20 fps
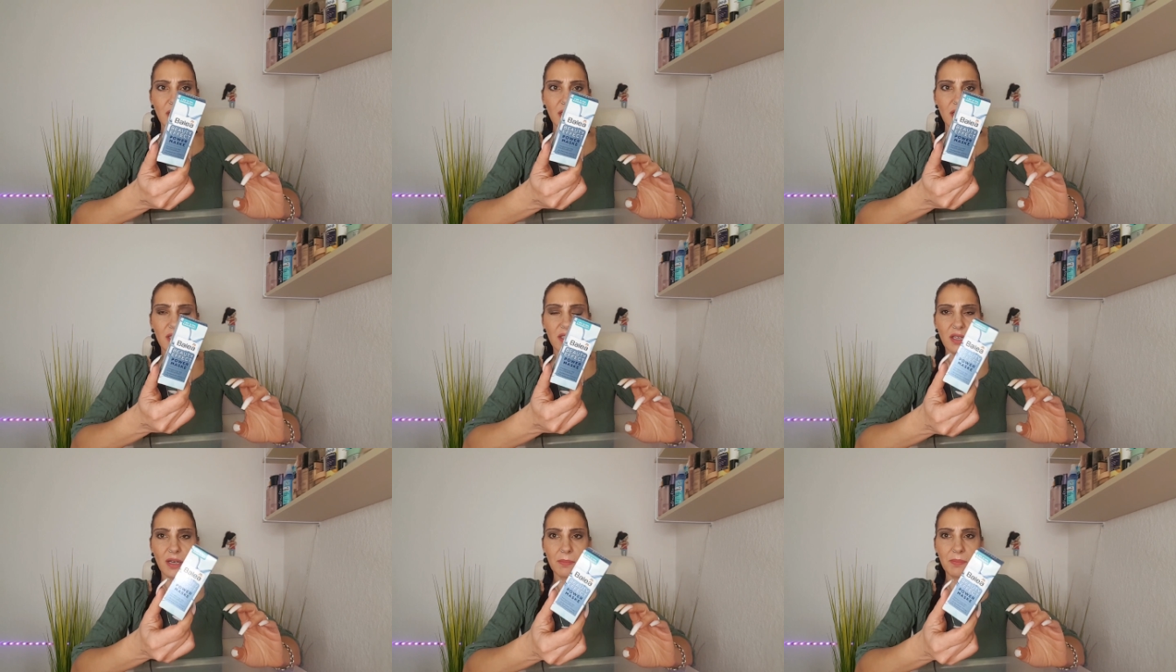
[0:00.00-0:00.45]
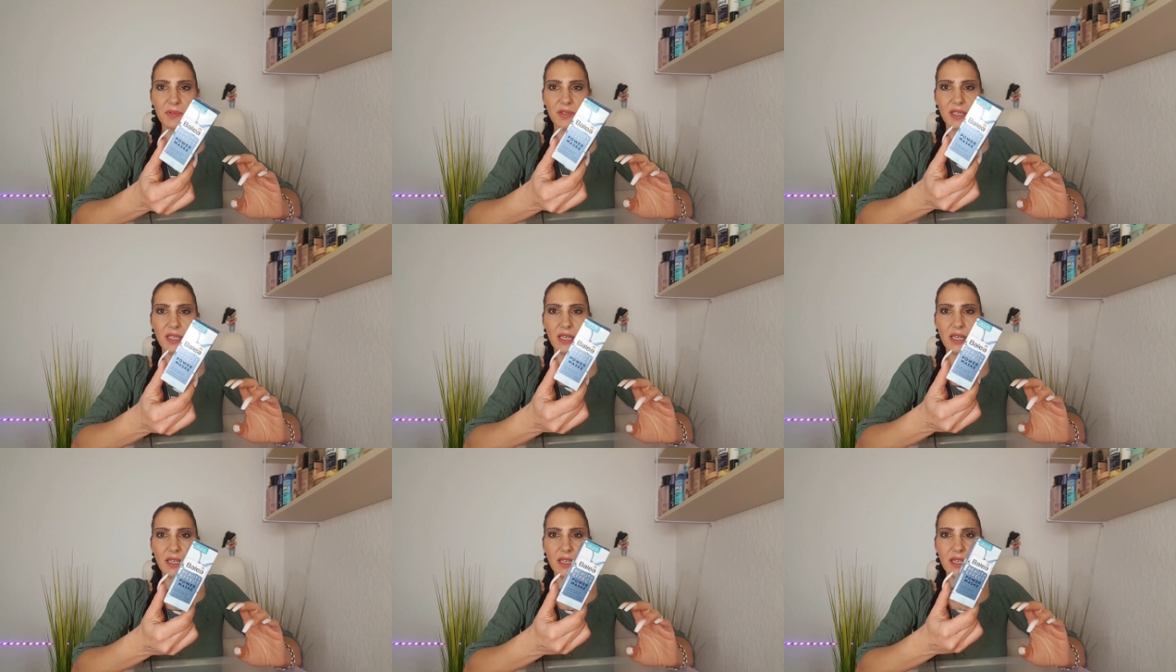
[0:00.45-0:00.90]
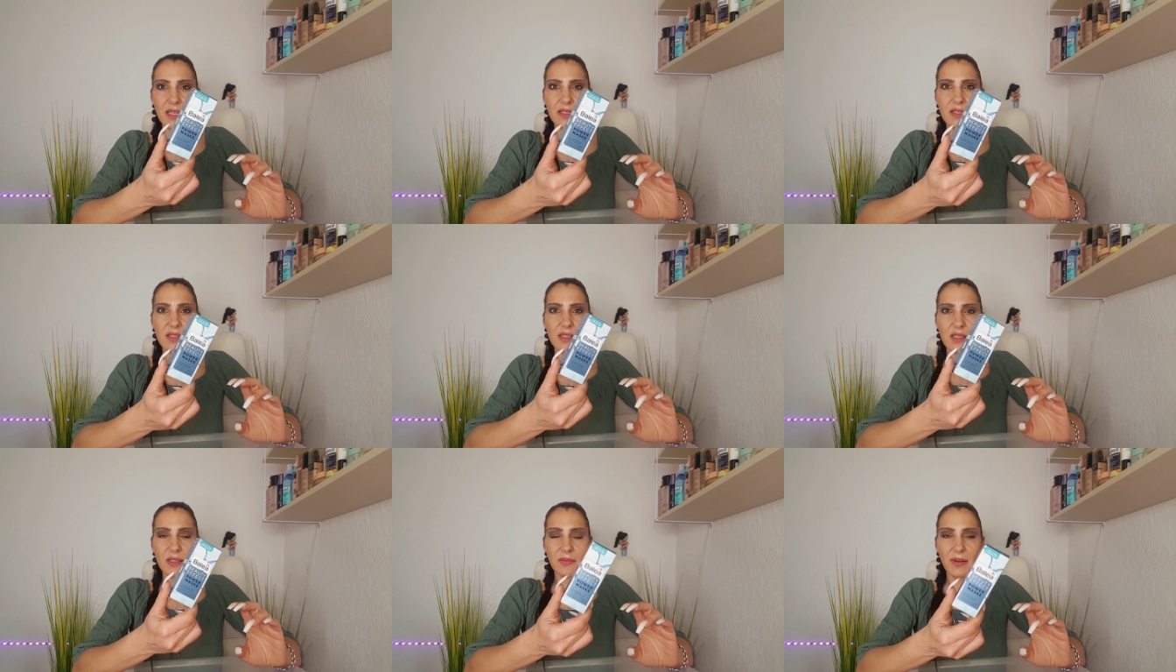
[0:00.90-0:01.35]
ich habe sie ja
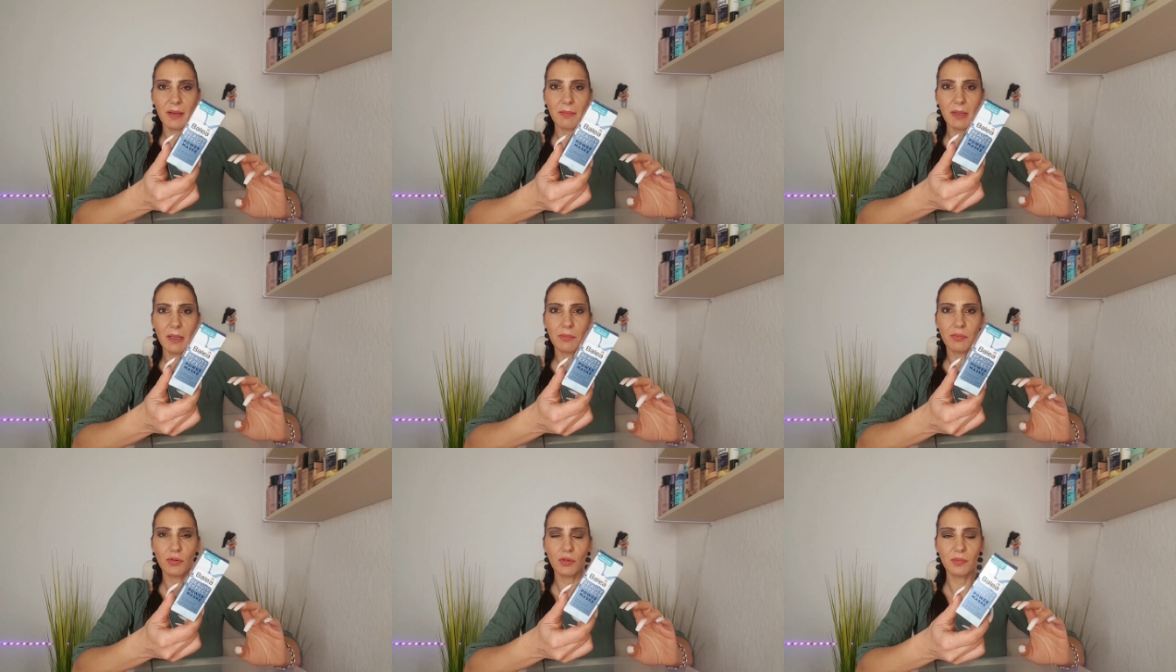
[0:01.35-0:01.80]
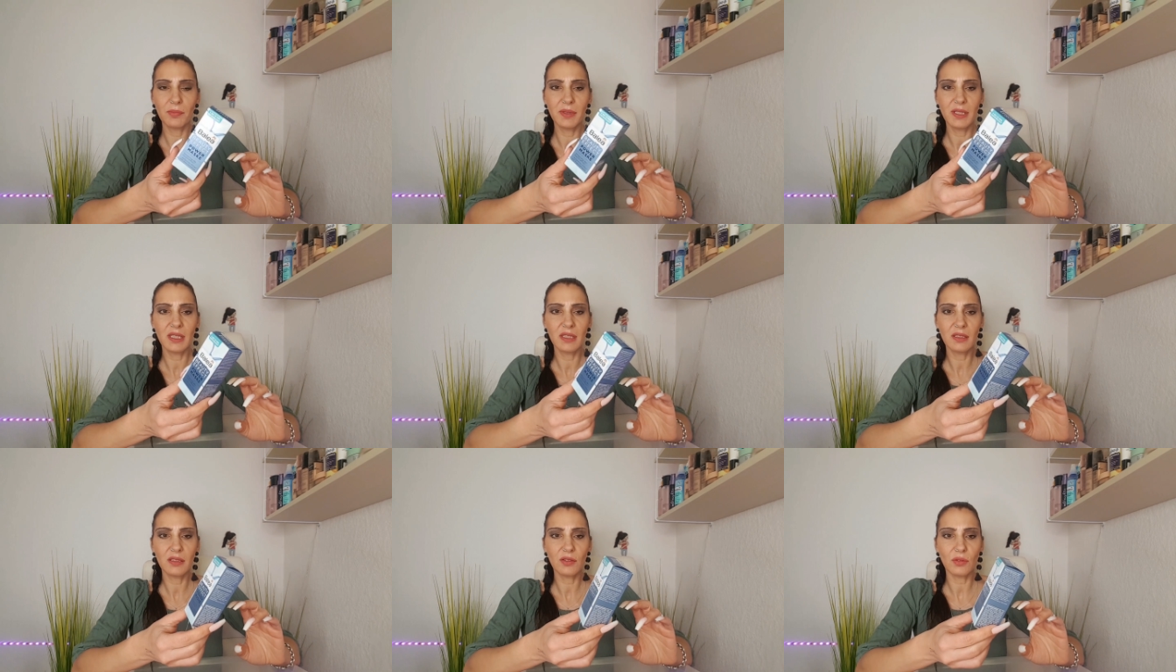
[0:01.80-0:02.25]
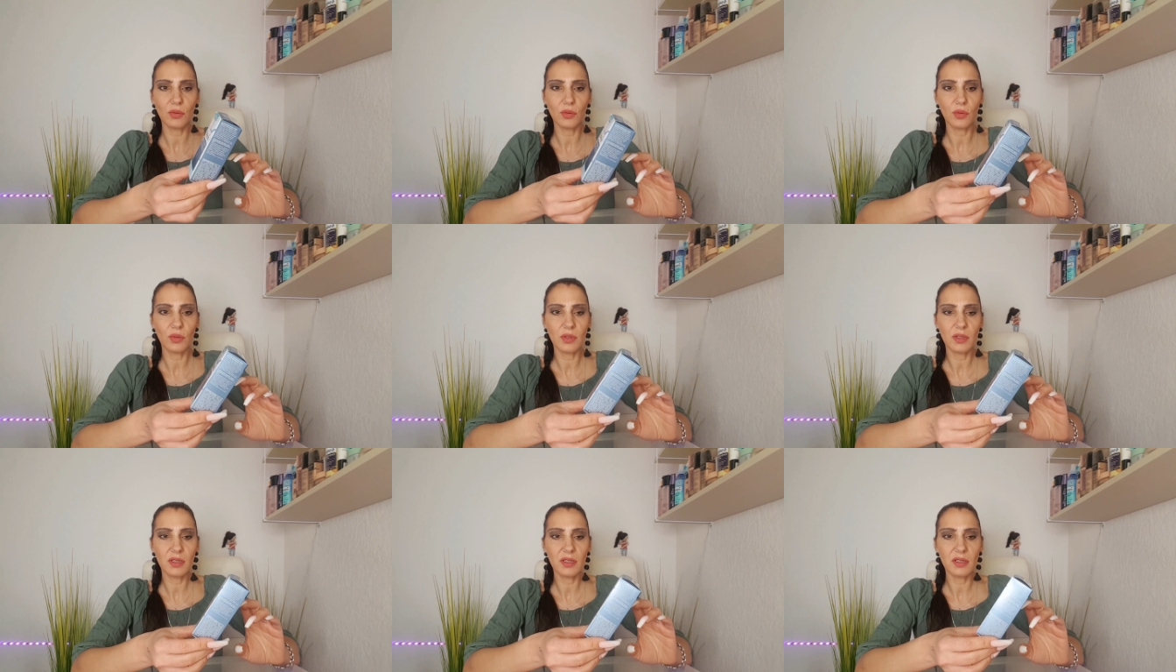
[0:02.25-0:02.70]
jetzt zweimal probiert
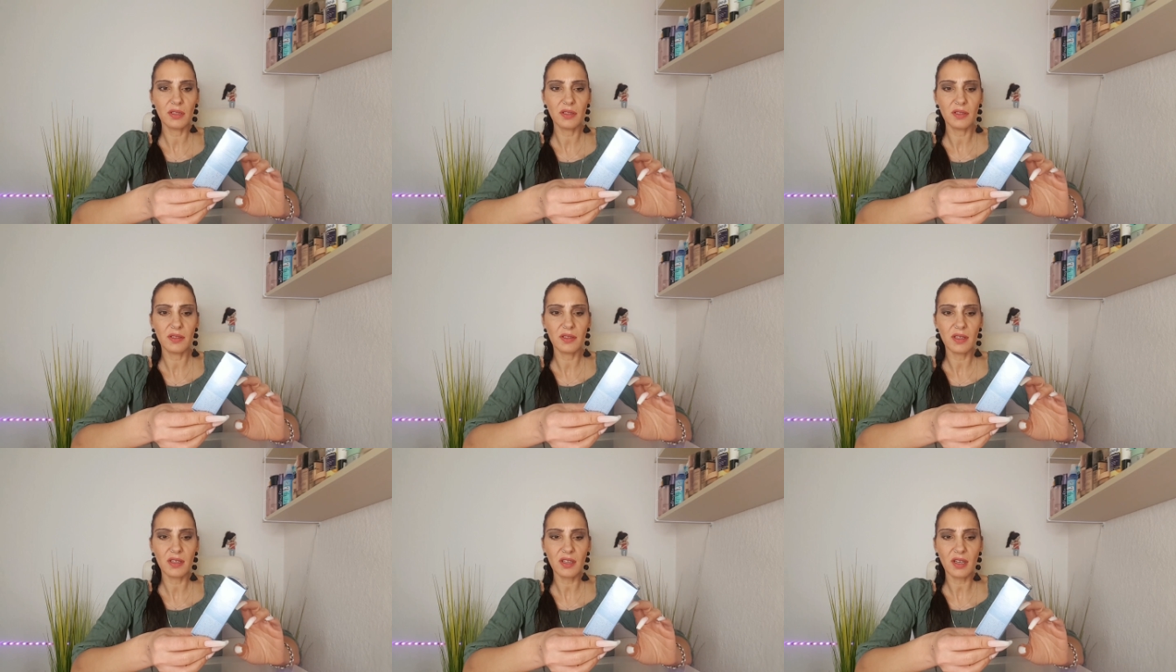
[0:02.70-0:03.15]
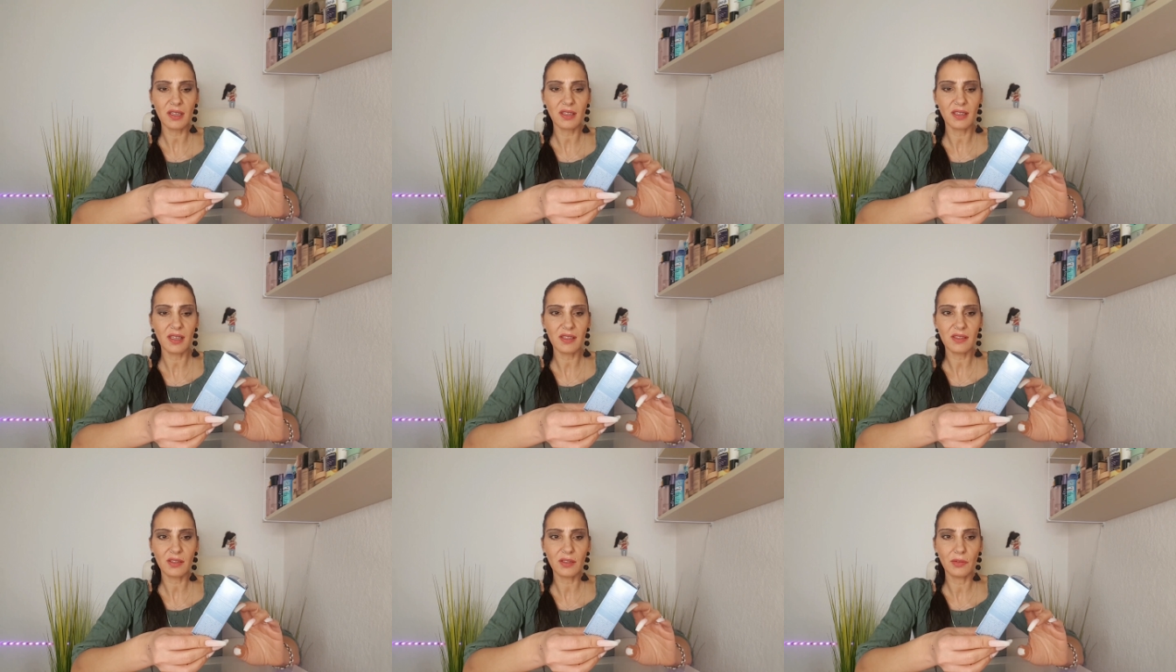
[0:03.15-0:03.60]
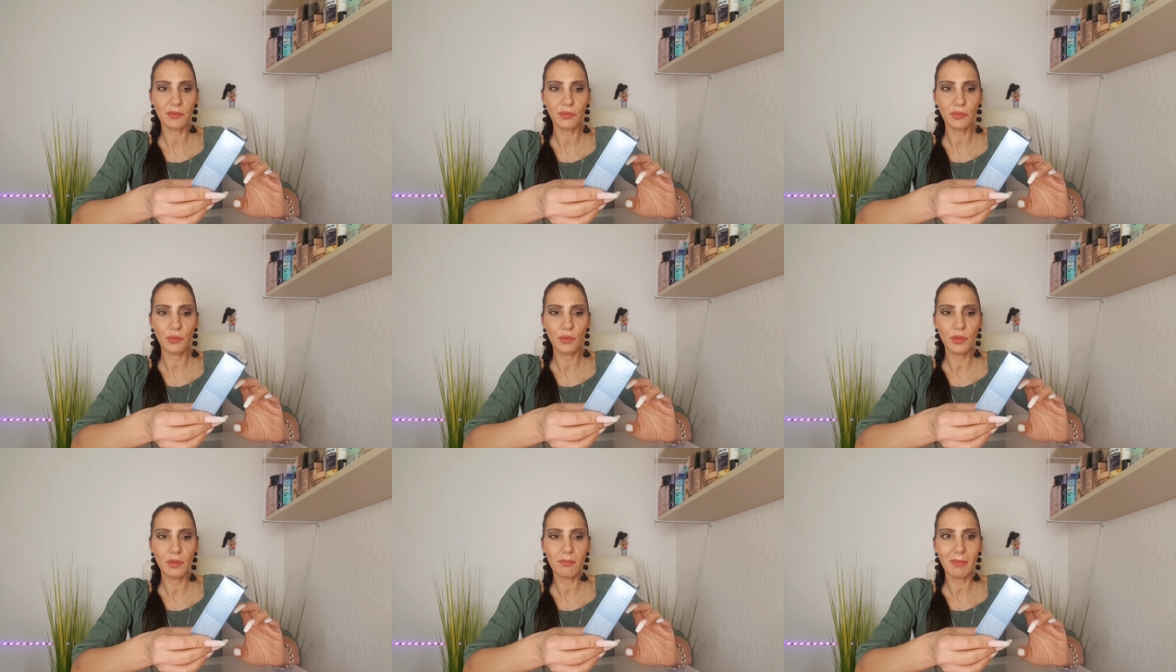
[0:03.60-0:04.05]
und ich hatte das
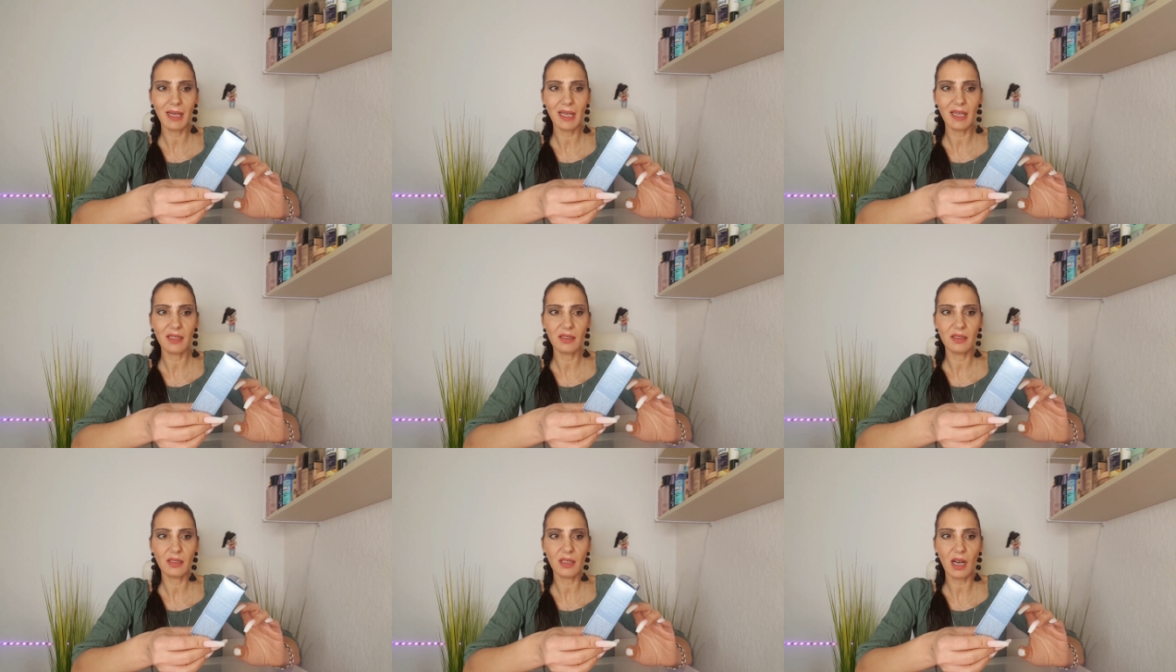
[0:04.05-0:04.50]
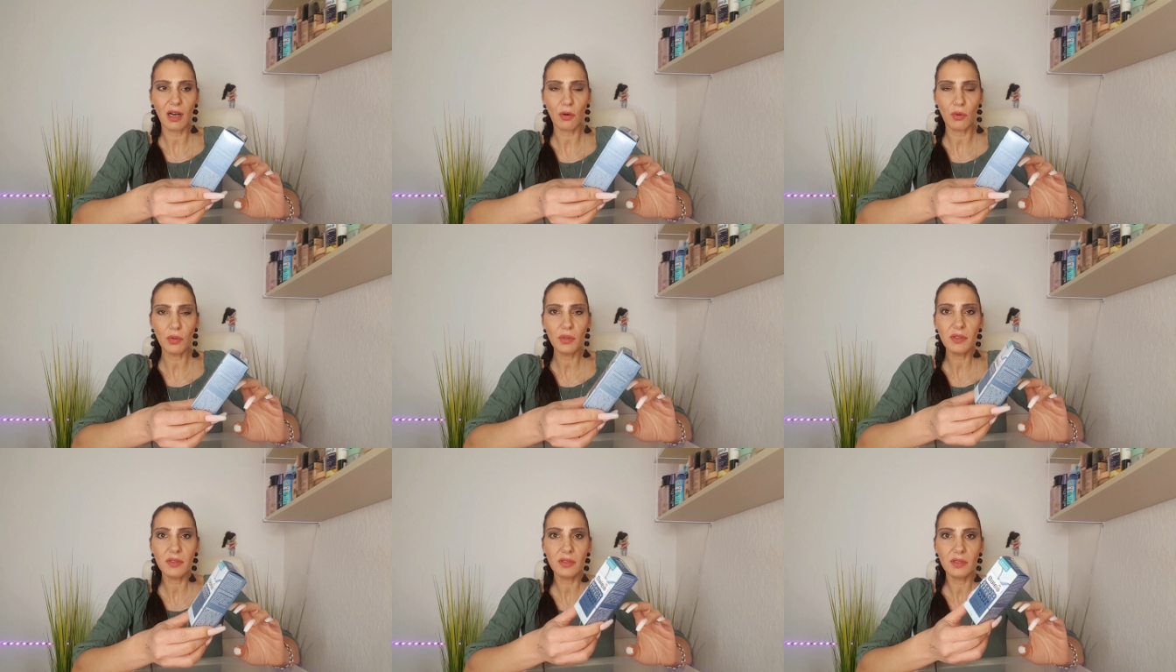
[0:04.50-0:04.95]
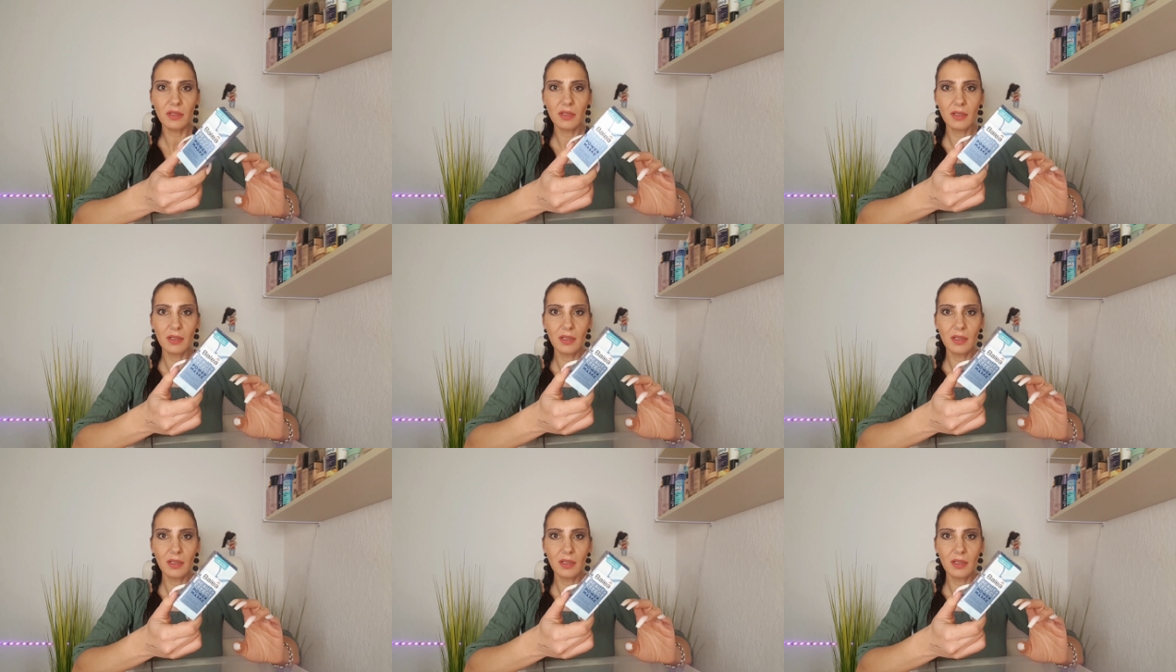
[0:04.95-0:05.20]
Gefühl, meine Haut